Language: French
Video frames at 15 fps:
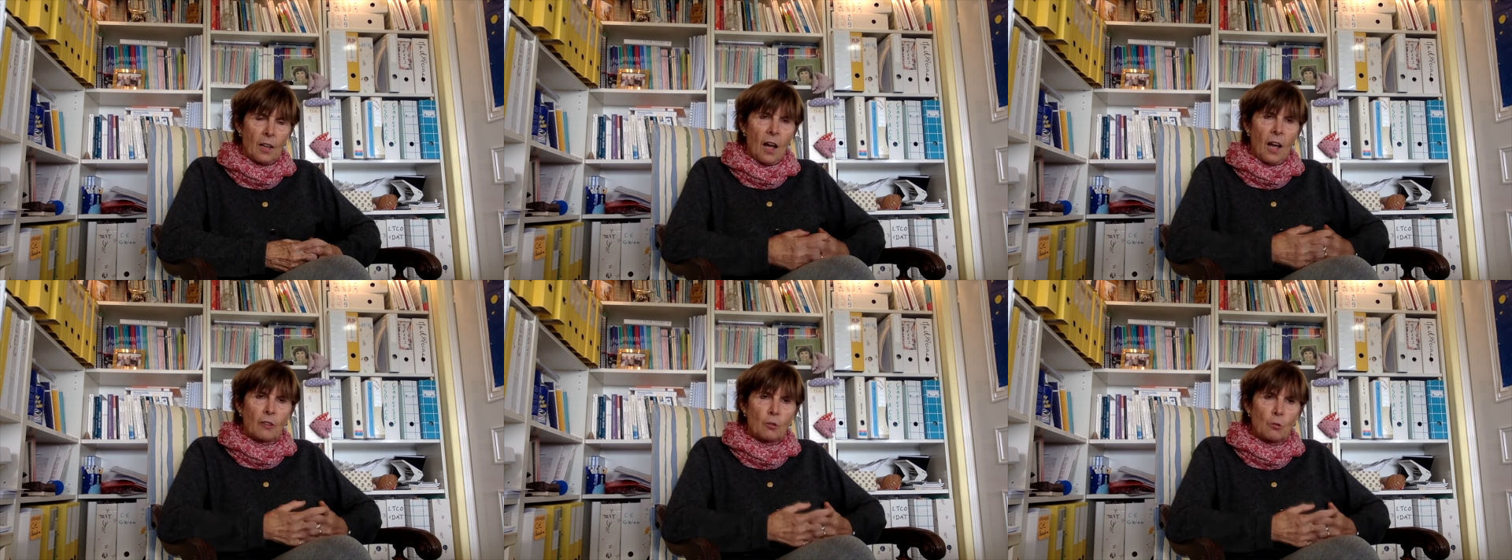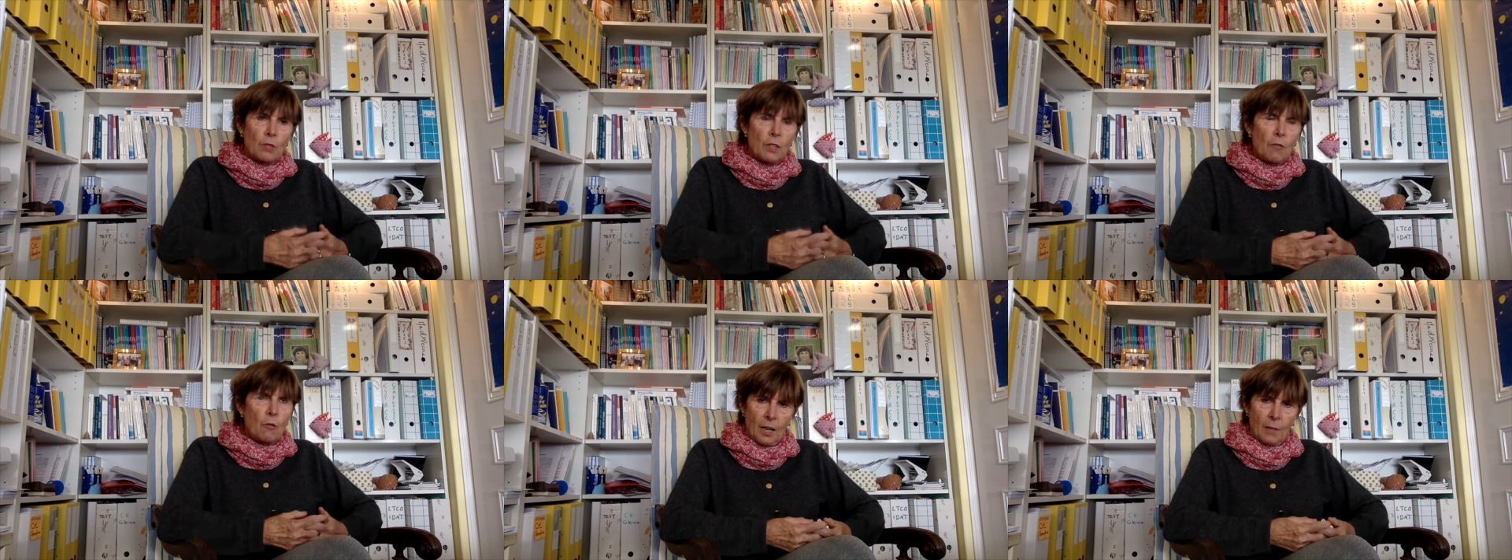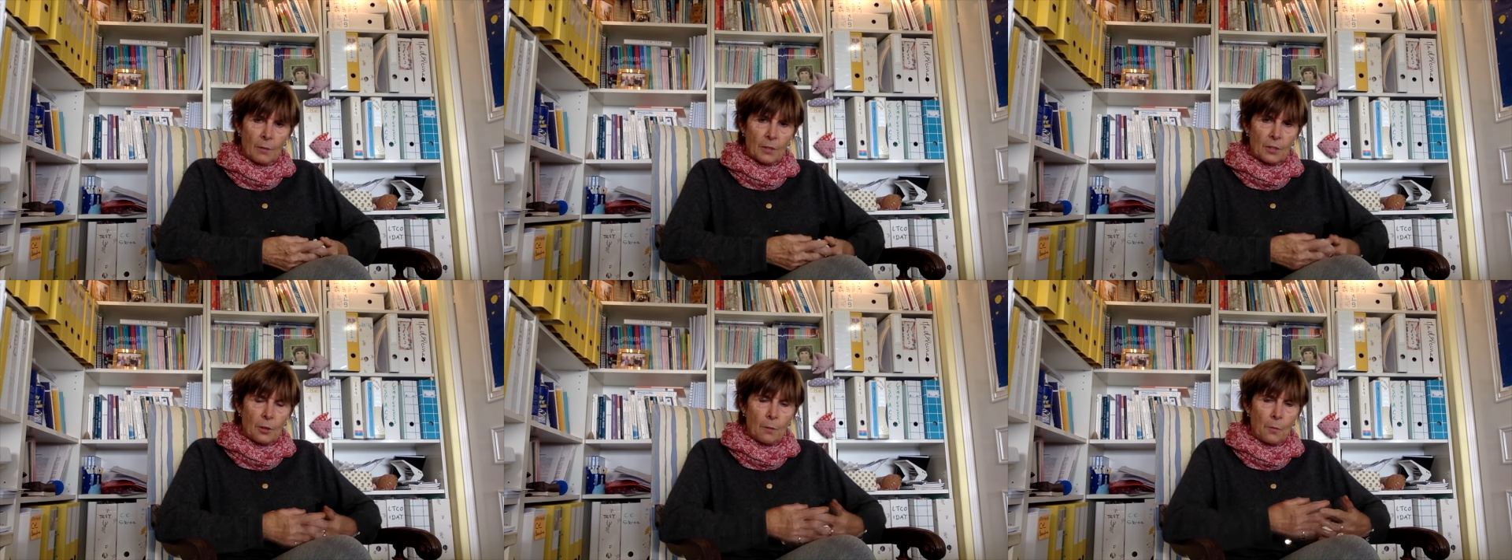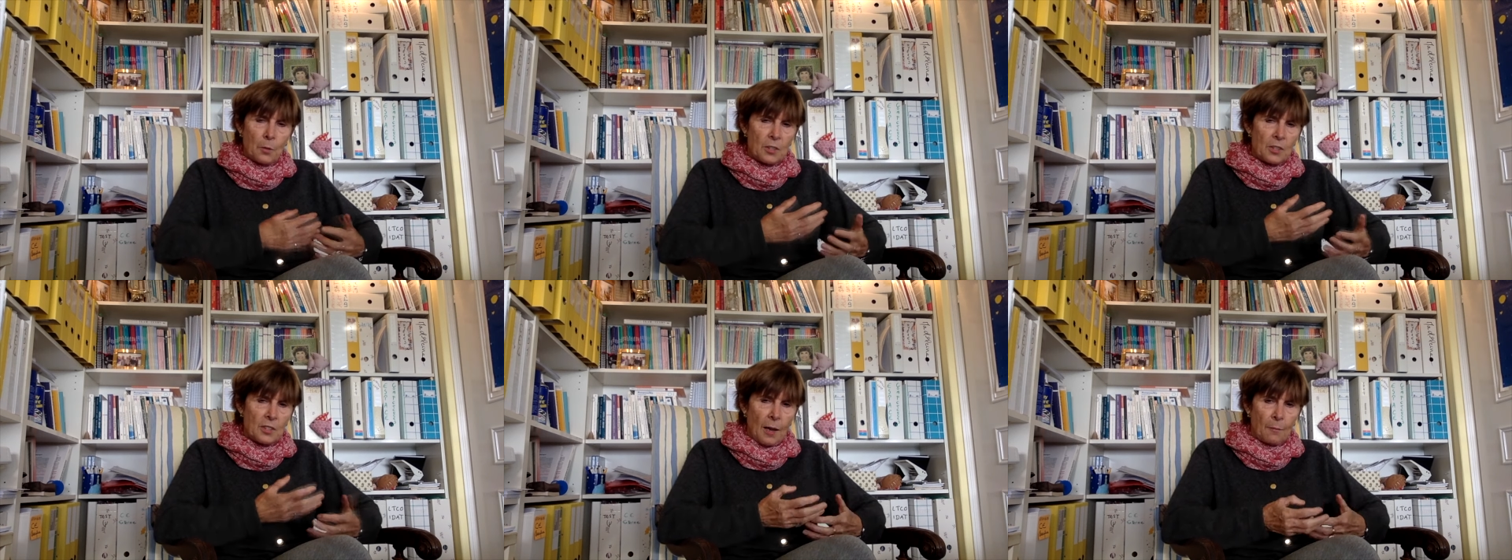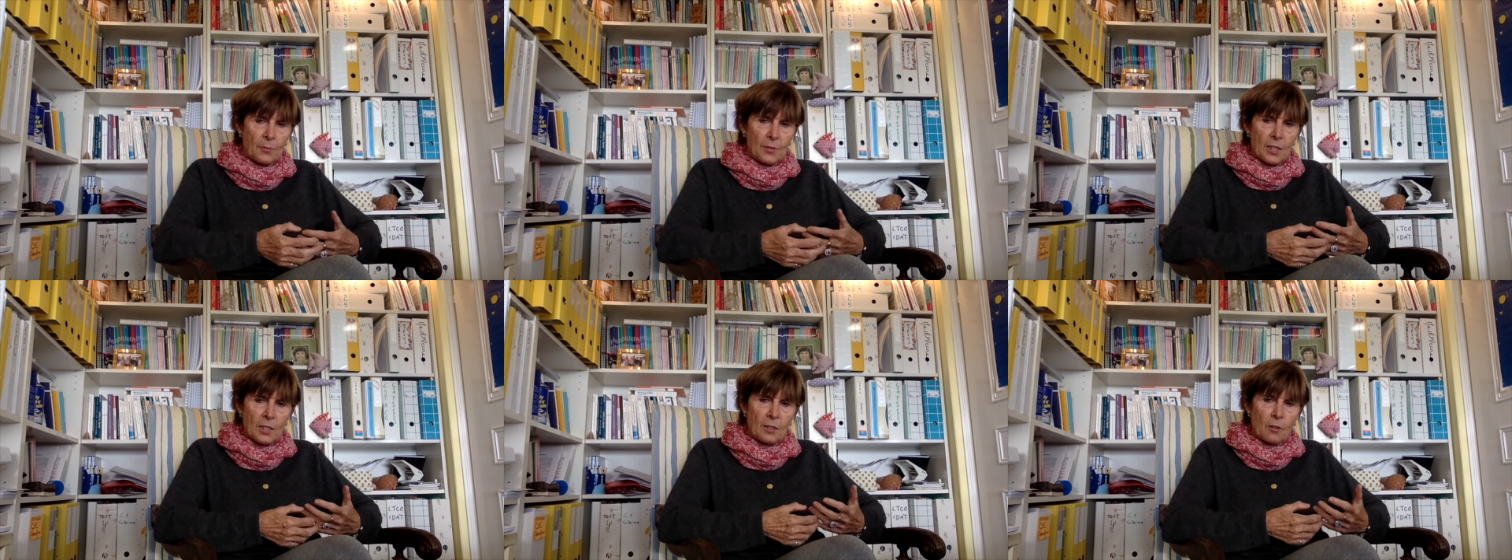à tout niveau, parce que petit à
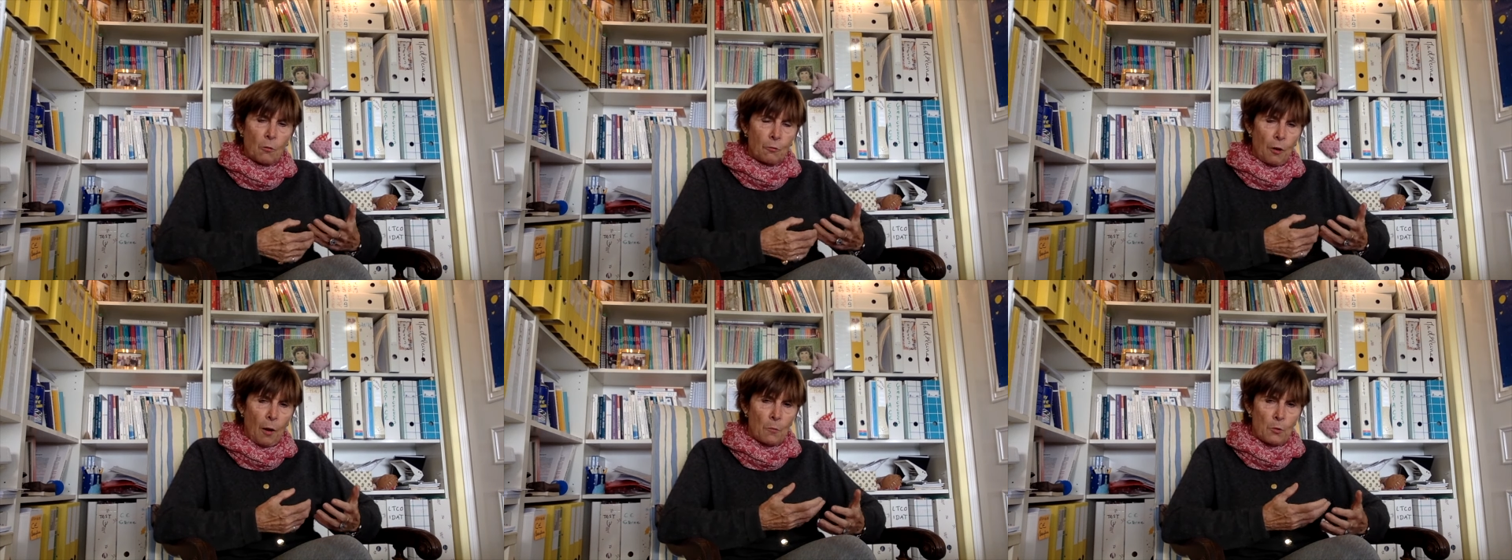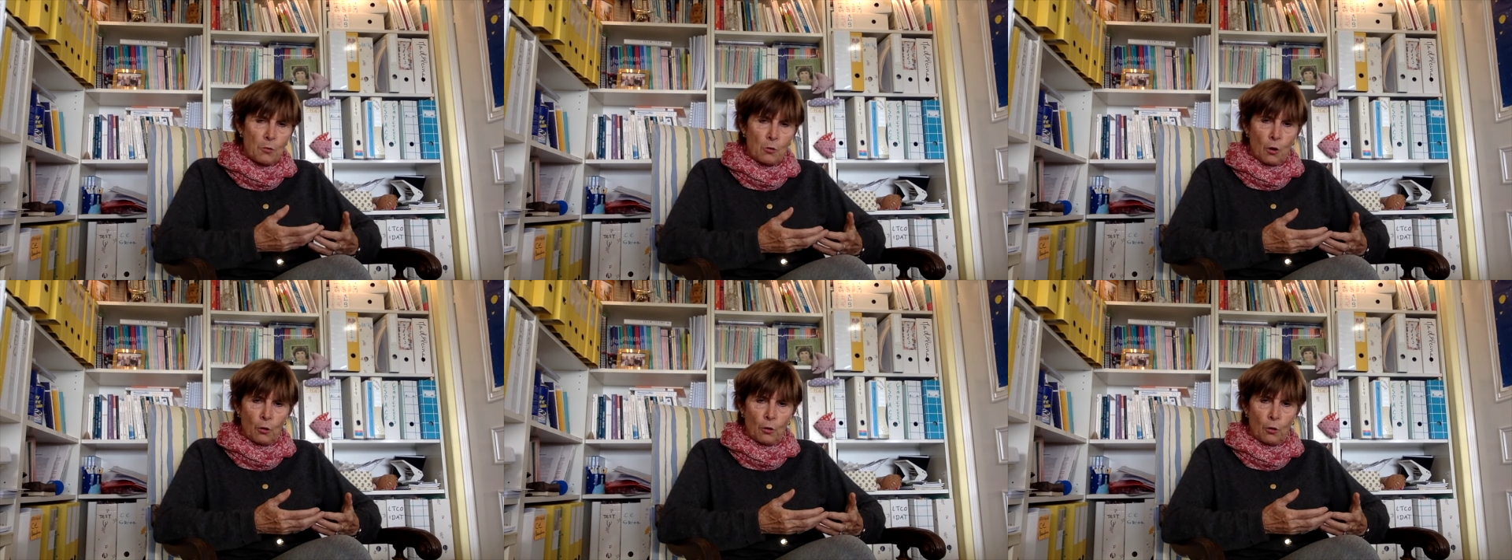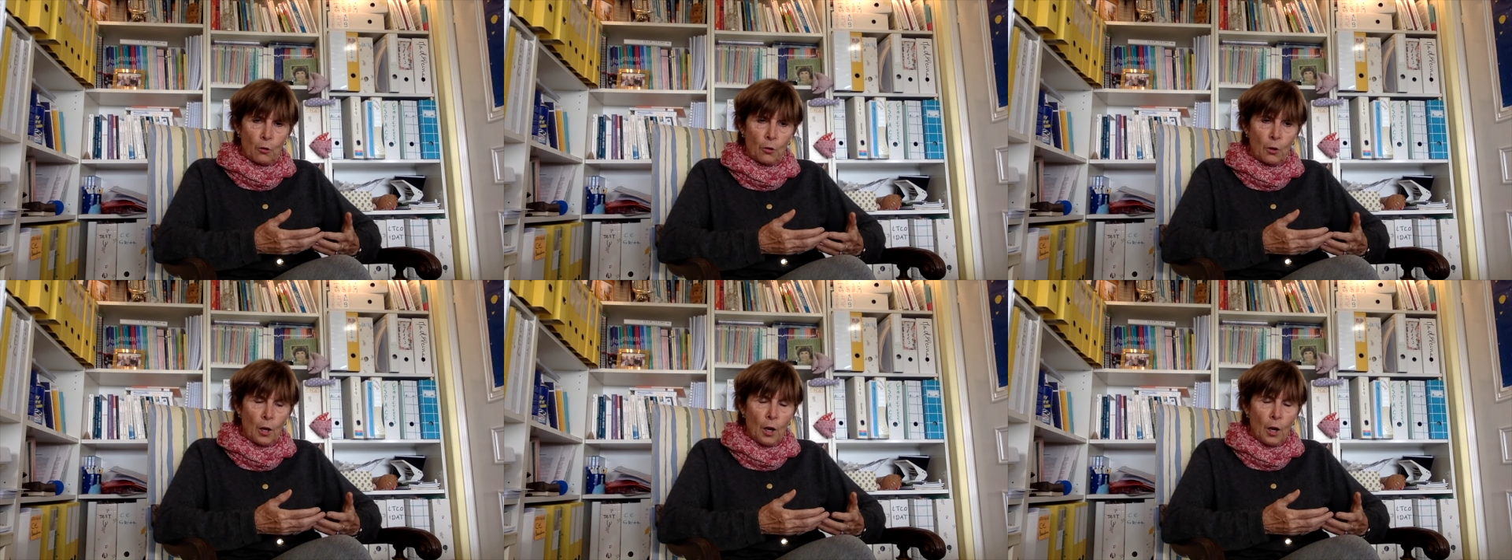petit, au fur et à mesure que